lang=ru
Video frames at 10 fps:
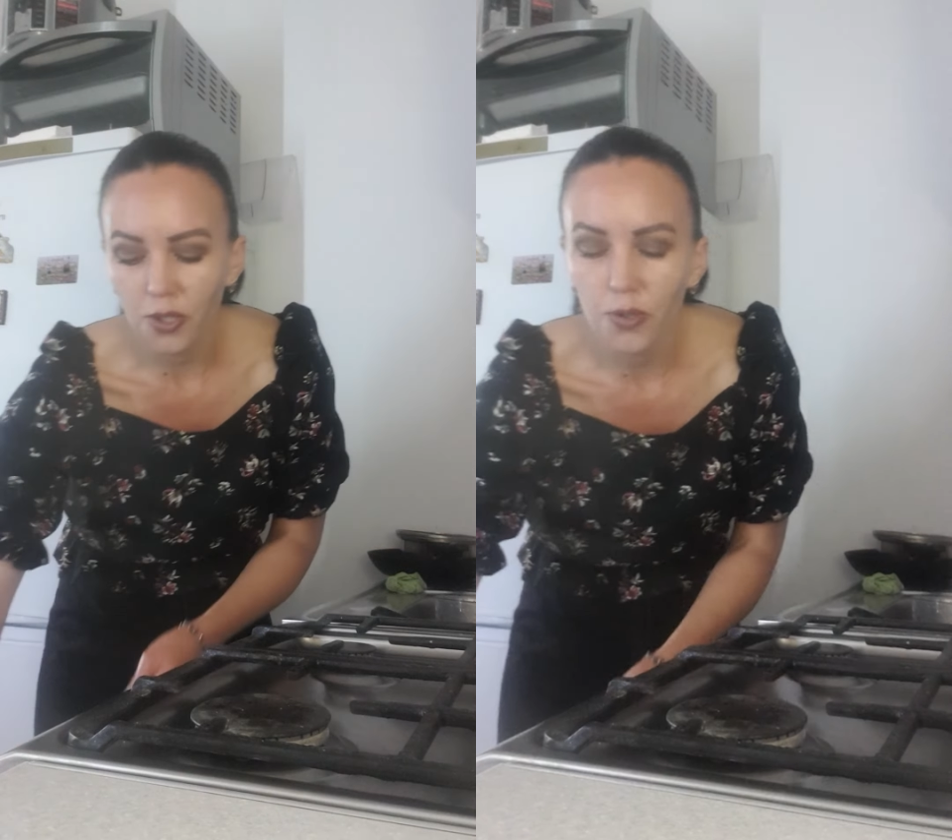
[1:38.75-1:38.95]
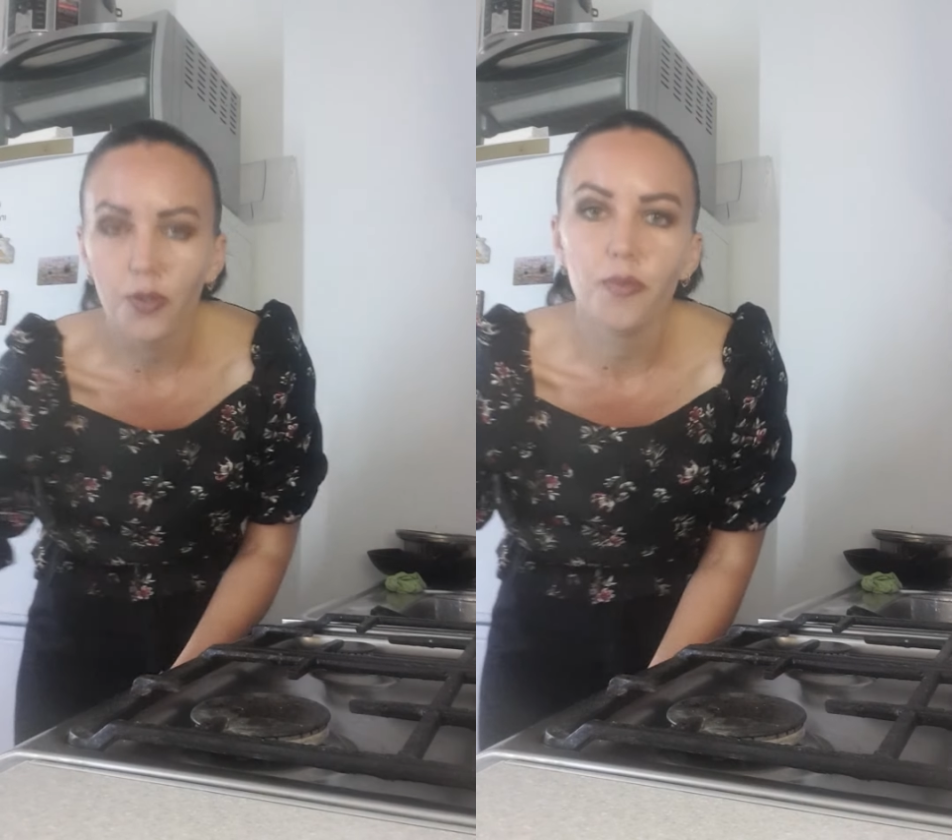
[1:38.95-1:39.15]

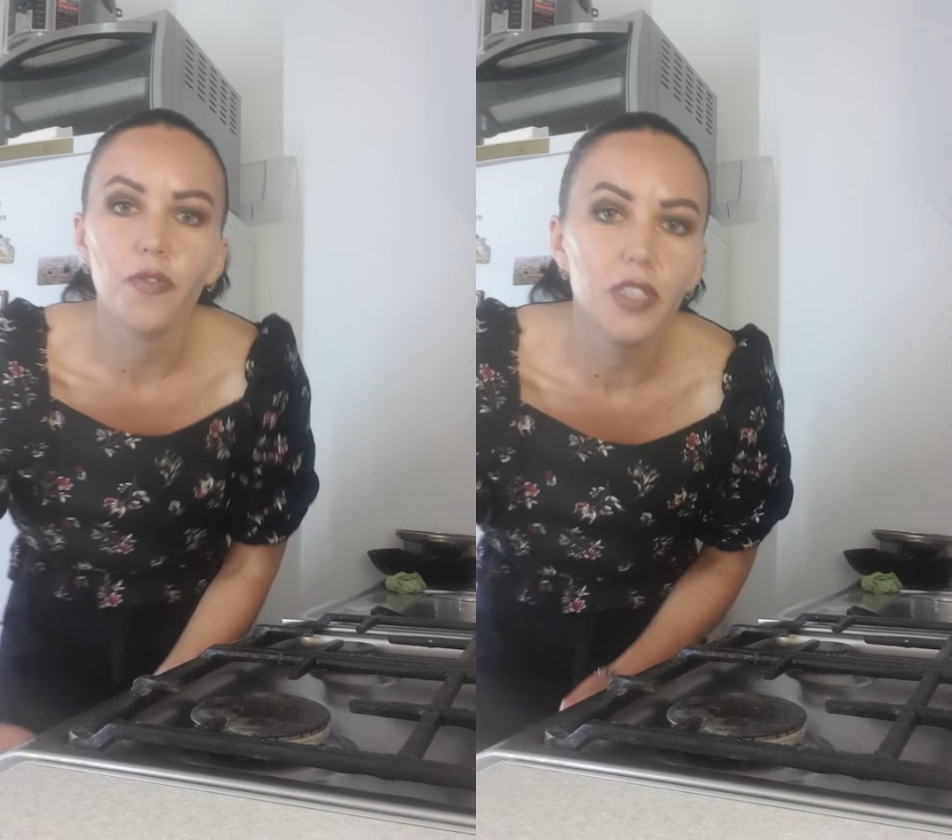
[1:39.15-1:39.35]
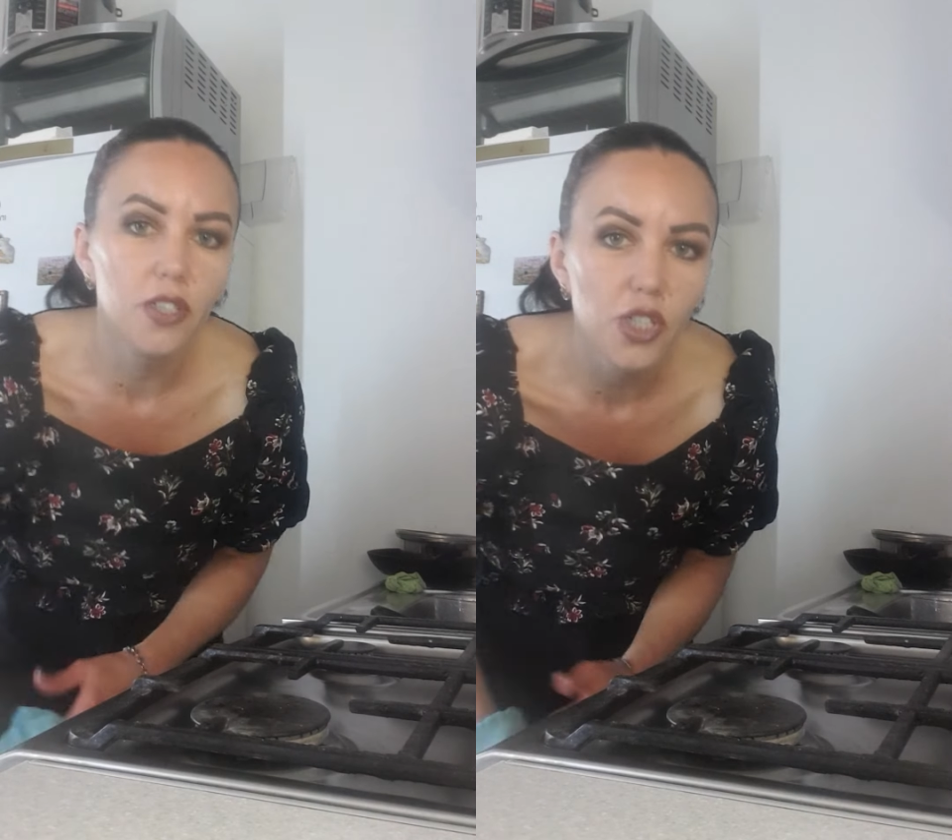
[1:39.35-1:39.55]
что он
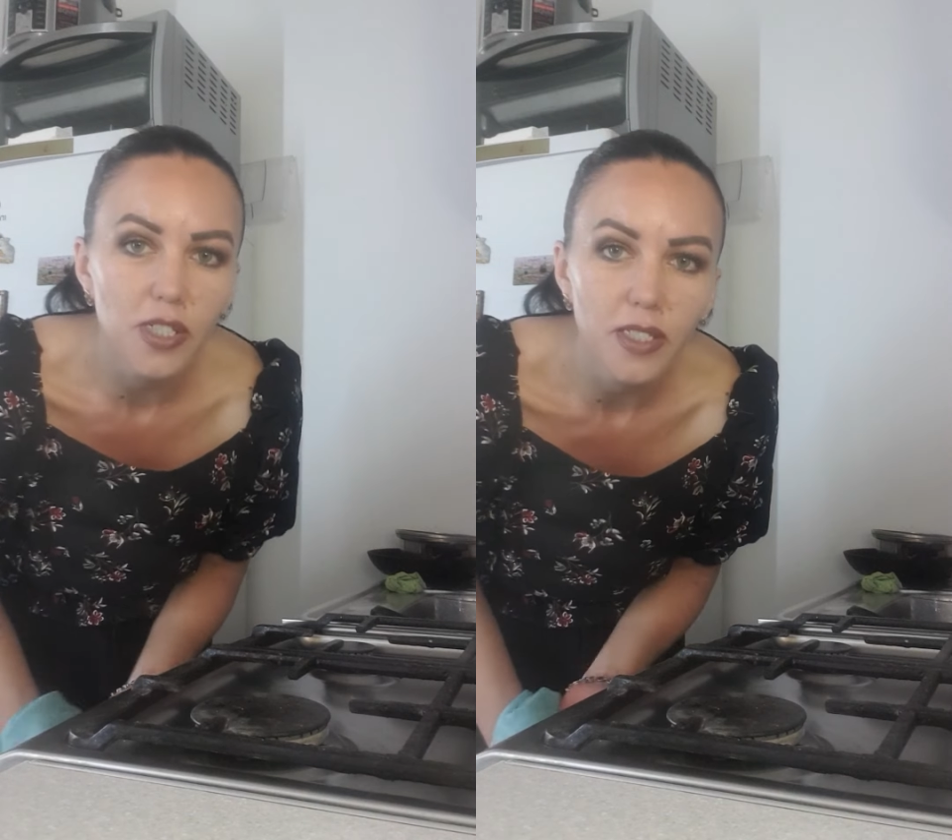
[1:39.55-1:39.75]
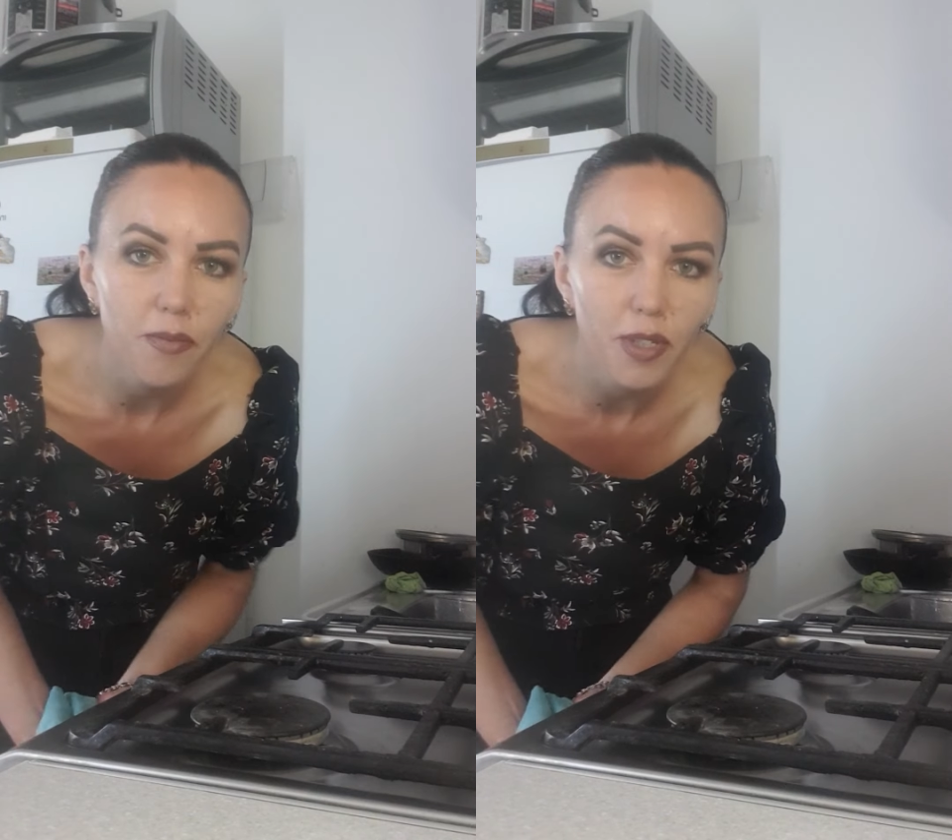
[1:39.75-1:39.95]
в этой
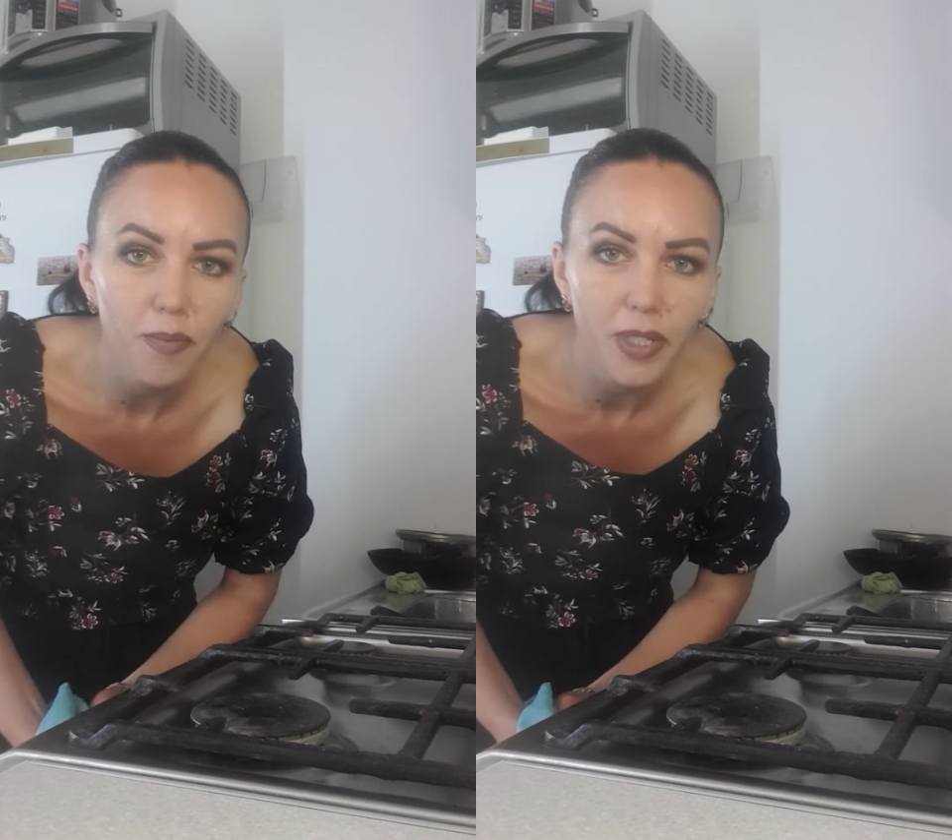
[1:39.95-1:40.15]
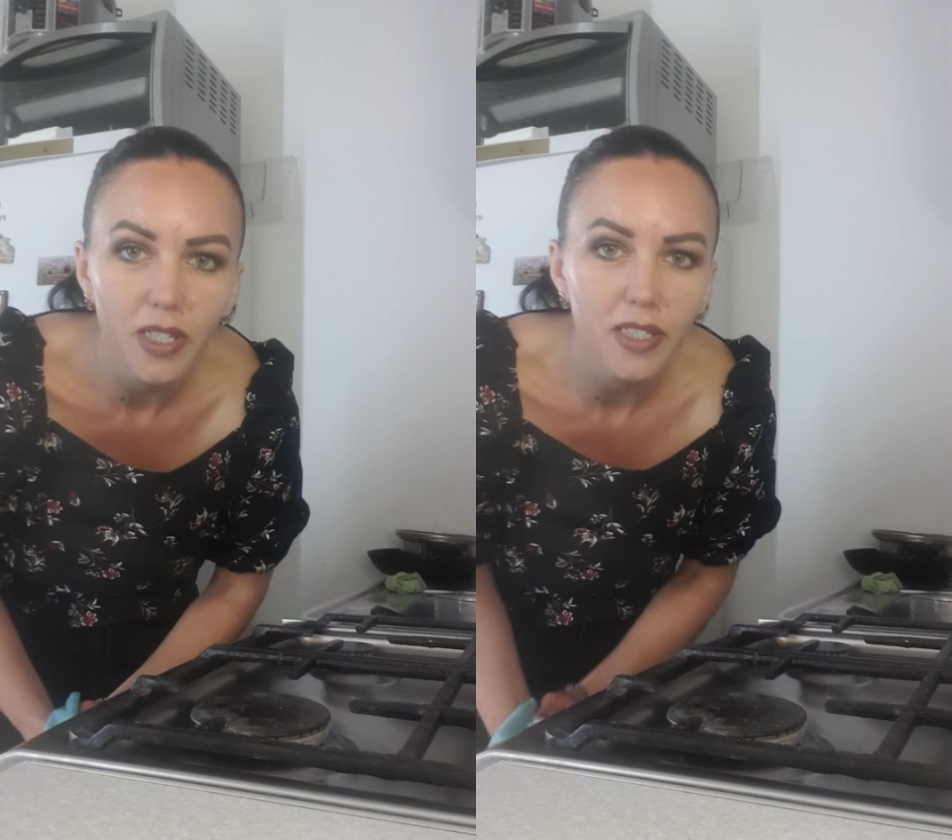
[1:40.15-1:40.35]
жизни мне
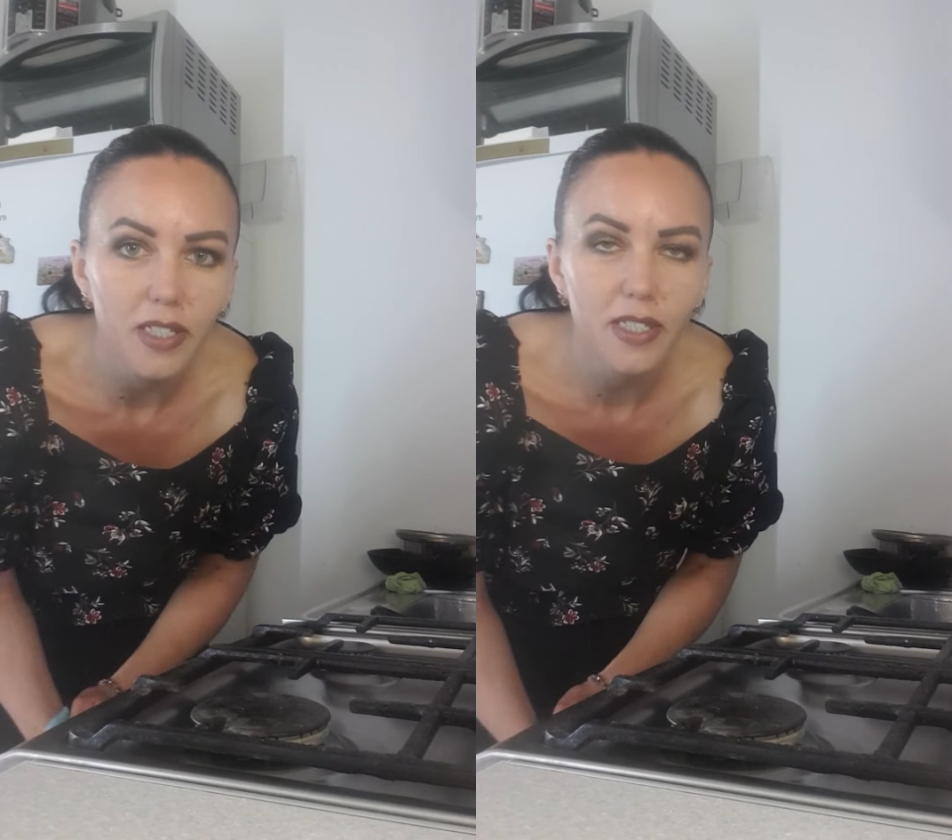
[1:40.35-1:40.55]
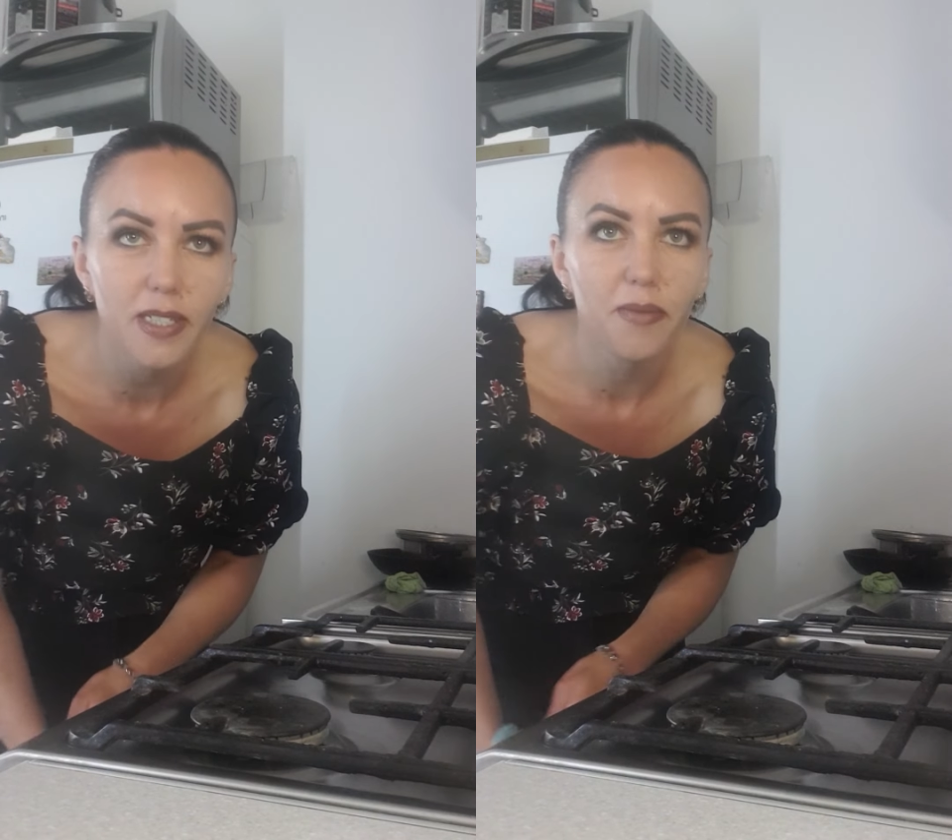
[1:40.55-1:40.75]

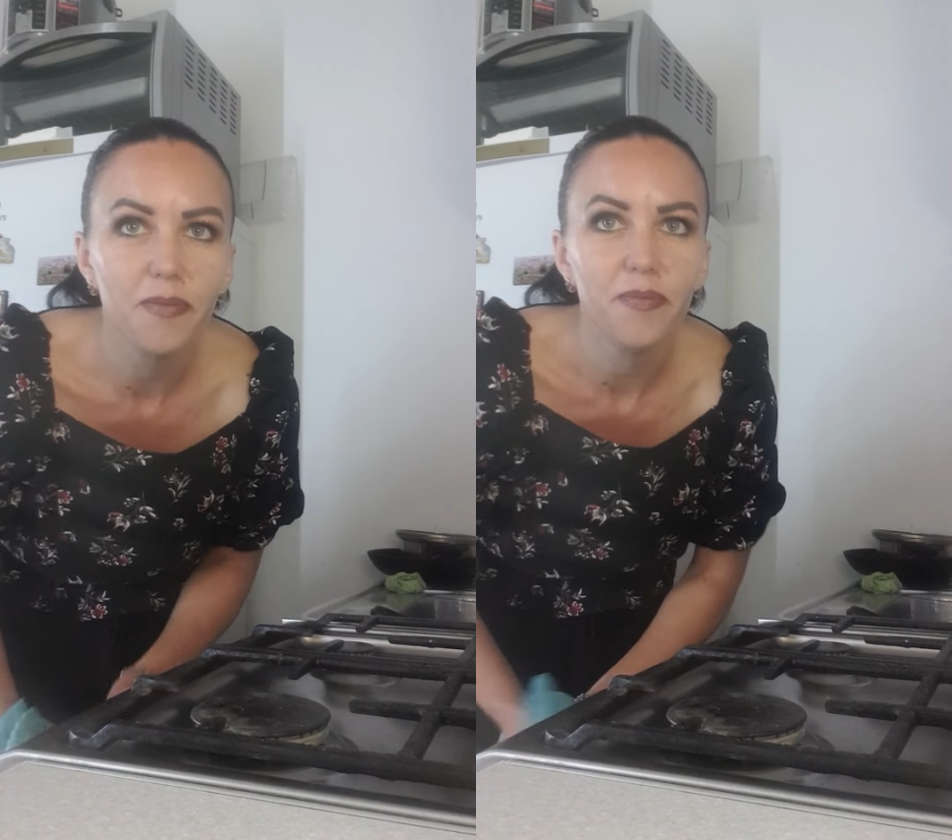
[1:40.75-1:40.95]
пригодится.